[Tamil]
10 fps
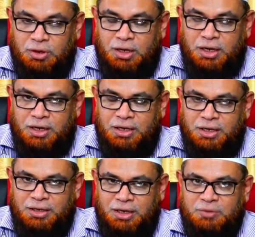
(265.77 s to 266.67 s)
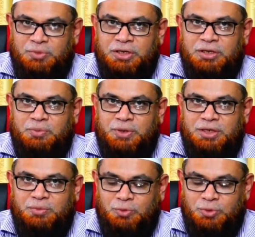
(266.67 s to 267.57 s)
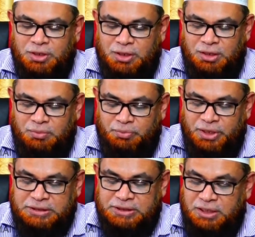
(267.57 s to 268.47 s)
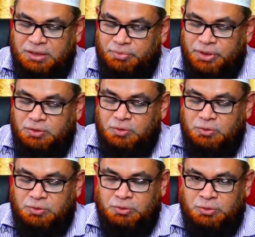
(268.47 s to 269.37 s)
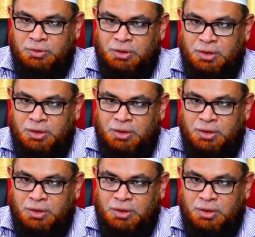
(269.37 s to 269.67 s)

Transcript: ஹலாலான அனுமதிக்கப்பட்ட முறையில் மேய்ச்சல் மேற்கொண்டு